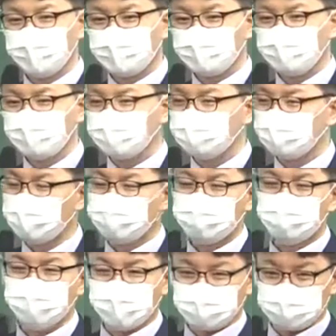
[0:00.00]
그냥
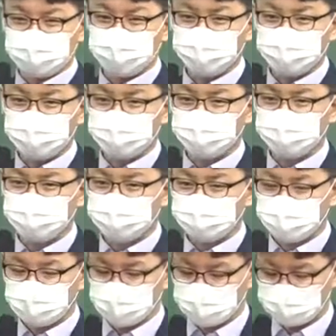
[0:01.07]
냅두면 안 되잖아요. 그죠?
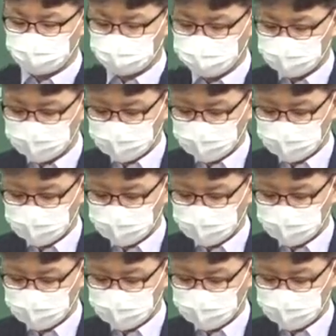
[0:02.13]
그래서